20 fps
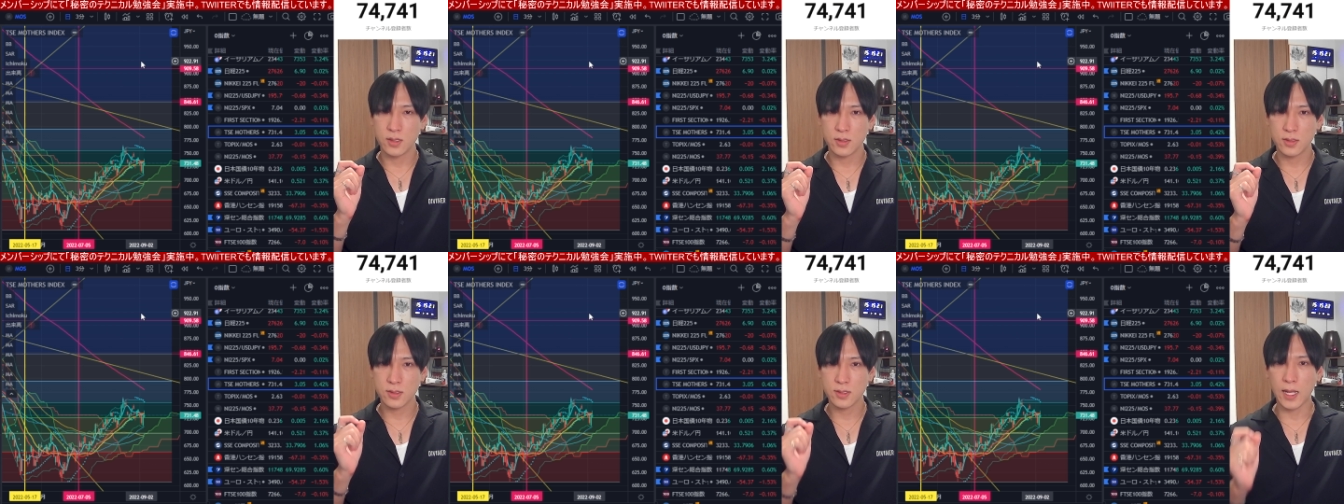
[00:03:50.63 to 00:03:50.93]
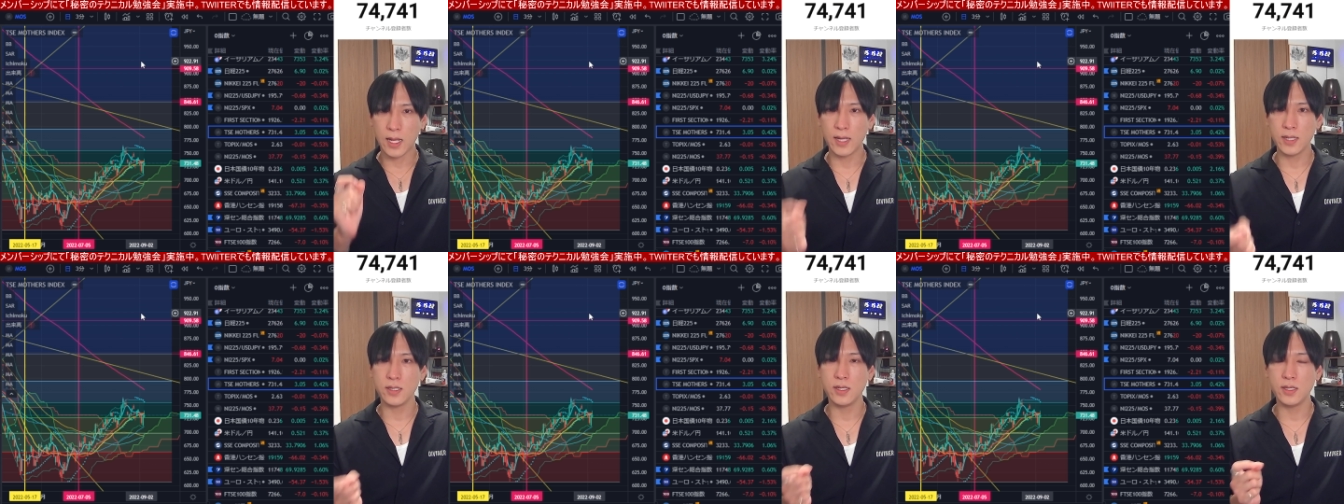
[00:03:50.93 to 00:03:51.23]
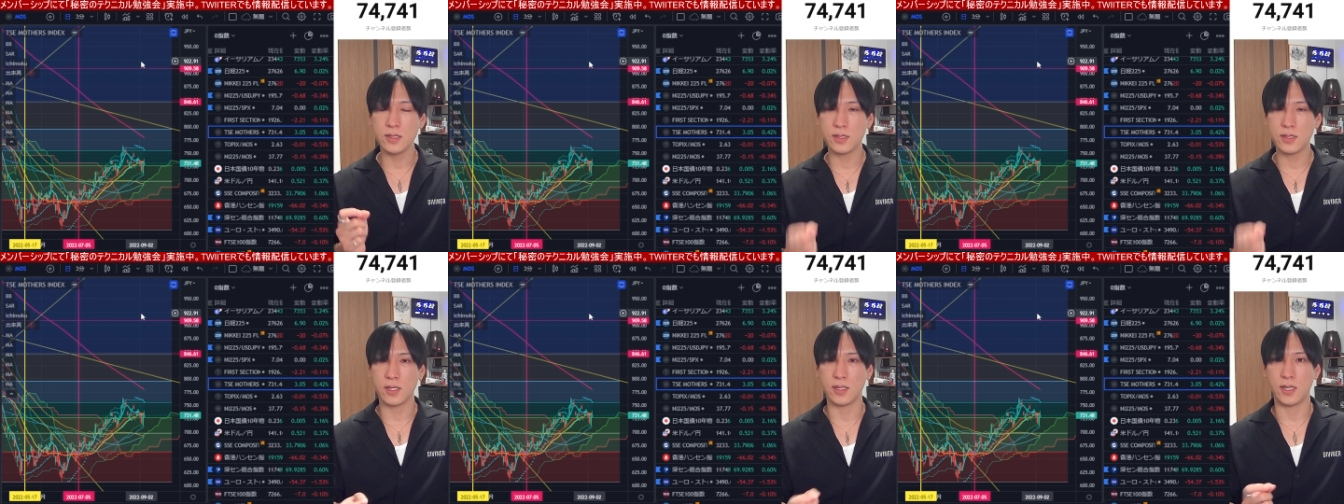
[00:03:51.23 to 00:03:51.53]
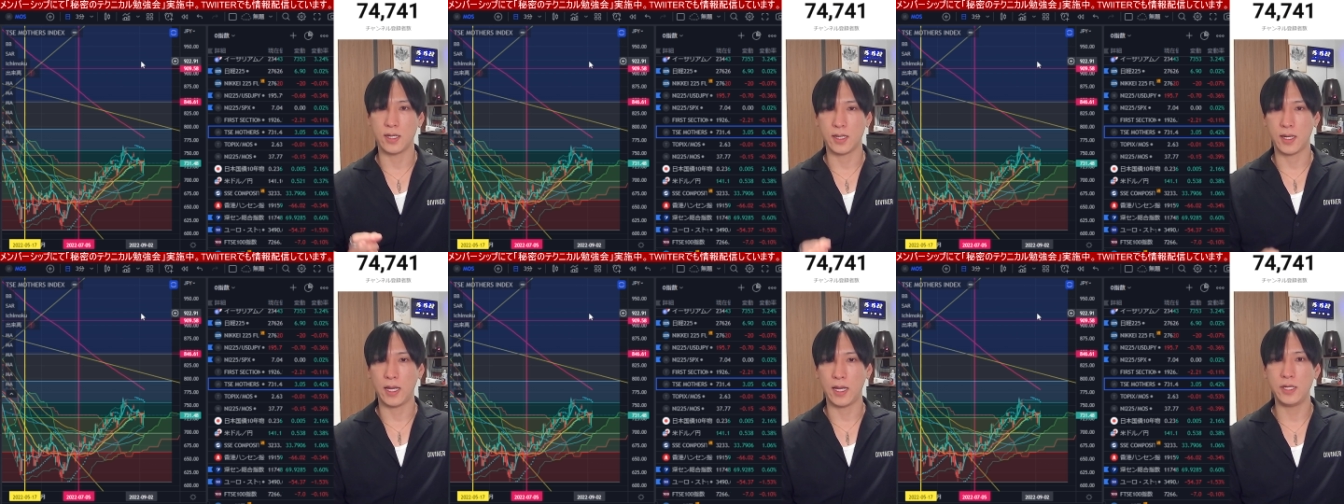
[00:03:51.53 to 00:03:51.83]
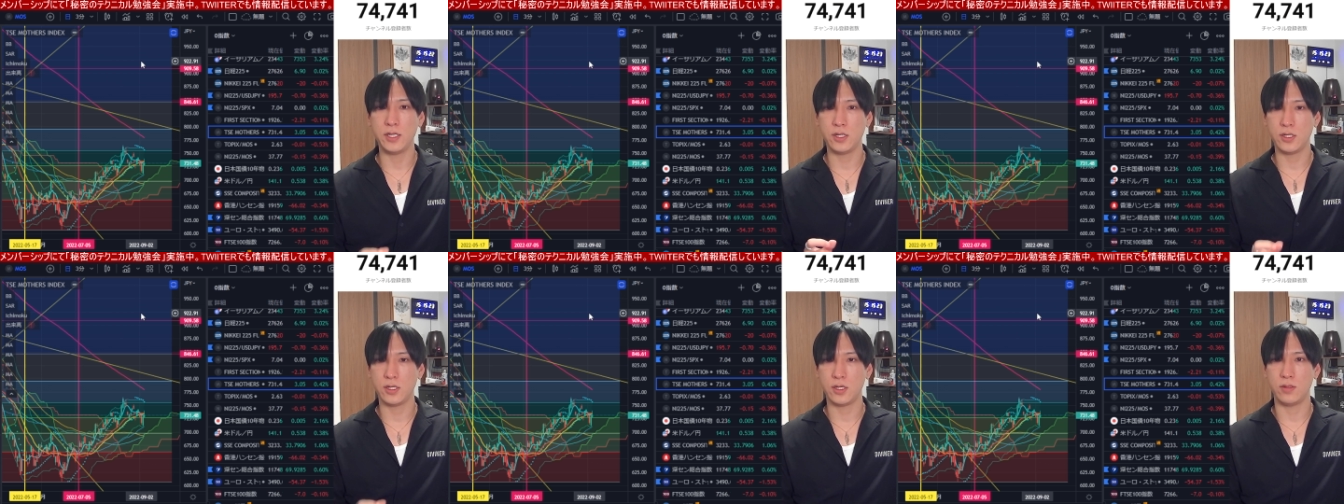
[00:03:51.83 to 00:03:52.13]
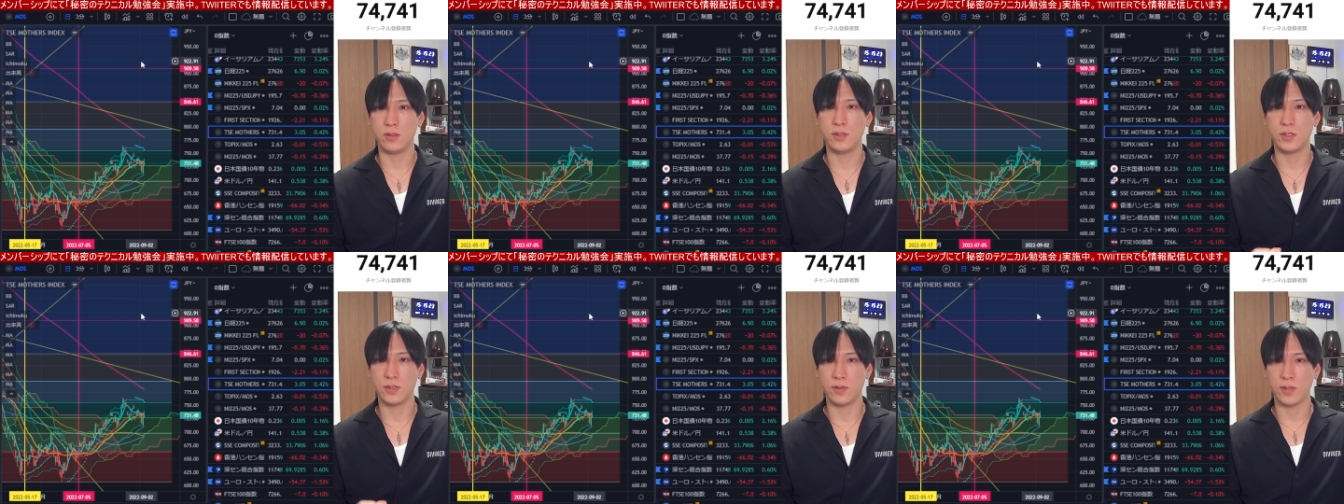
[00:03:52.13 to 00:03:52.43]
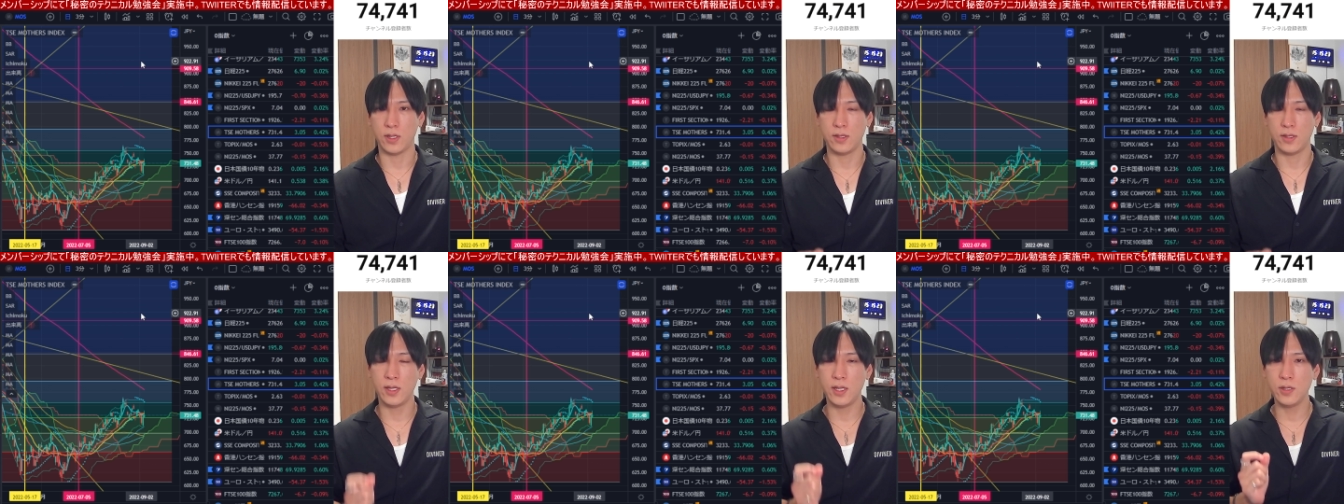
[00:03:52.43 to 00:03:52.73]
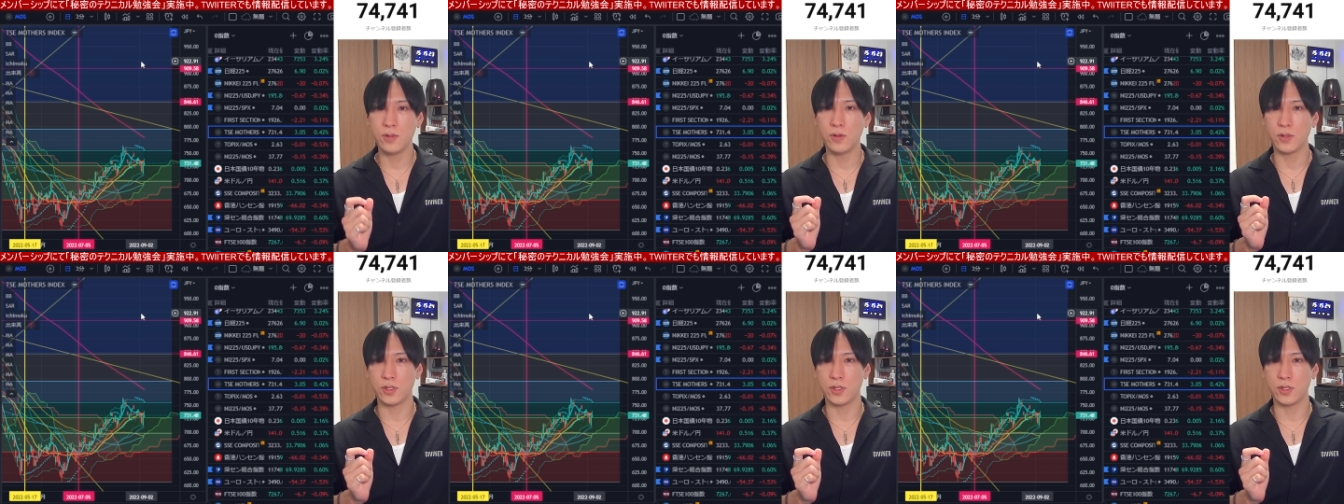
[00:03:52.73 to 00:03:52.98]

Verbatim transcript: 短期税が買いに来てるんですよね。値動き